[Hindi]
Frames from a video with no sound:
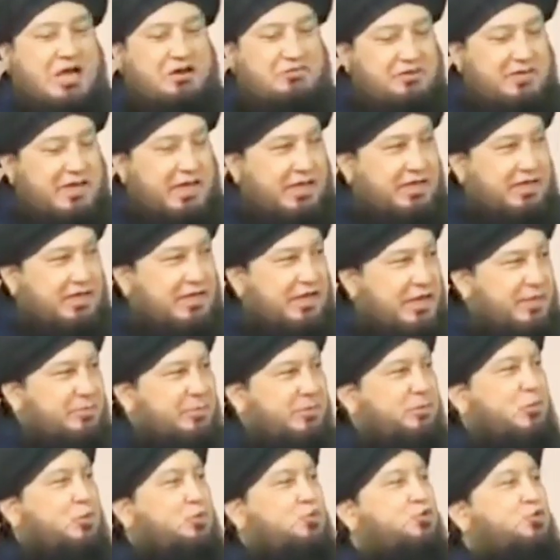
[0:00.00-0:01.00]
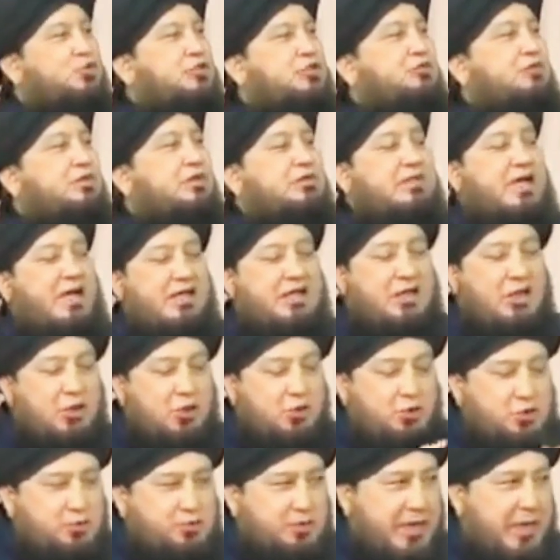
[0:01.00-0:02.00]
अव्वल आखिर ग्यारह मरतबा दुरुशिफ के
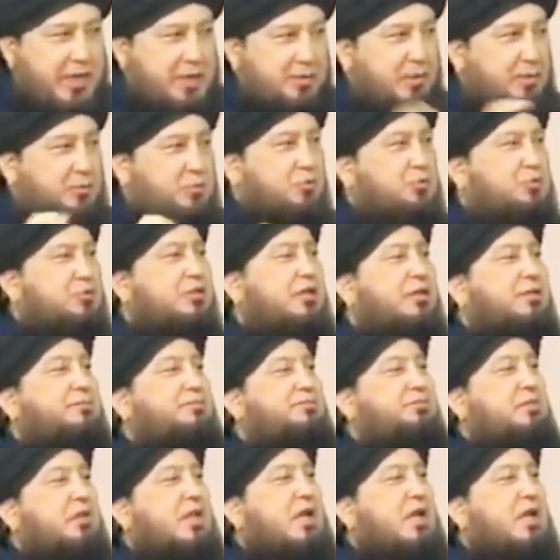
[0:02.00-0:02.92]
साथ उस पानी पे फूक दें